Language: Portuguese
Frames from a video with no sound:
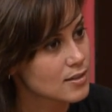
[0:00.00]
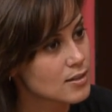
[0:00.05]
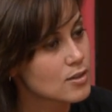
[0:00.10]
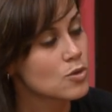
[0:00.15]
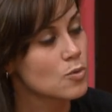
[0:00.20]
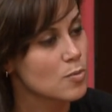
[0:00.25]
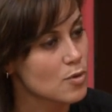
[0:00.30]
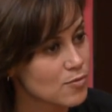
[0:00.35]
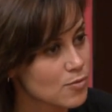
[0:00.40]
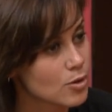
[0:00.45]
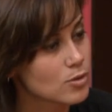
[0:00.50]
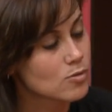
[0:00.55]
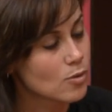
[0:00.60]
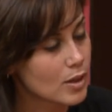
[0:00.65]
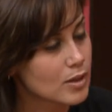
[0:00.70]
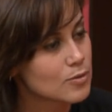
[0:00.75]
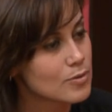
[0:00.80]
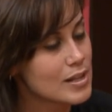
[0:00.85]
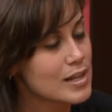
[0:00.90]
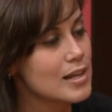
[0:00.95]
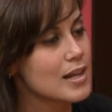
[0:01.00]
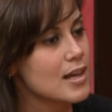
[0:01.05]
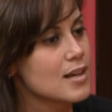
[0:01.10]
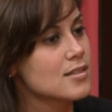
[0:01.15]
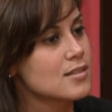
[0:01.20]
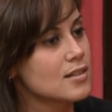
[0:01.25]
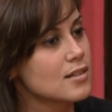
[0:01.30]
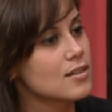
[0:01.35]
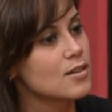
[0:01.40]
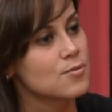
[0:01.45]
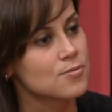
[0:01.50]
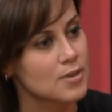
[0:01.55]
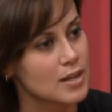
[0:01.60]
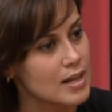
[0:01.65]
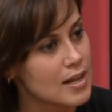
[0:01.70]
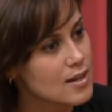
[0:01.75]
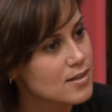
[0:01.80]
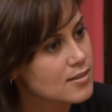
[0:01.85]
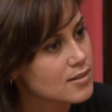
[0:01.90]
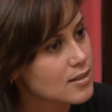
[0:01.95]
E o meu voto é do Eliezer. Eu
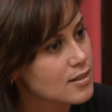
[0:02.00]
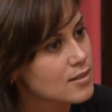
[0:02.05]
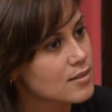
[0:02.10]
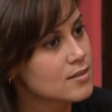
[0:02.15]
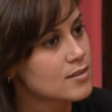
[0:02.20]
falei assim.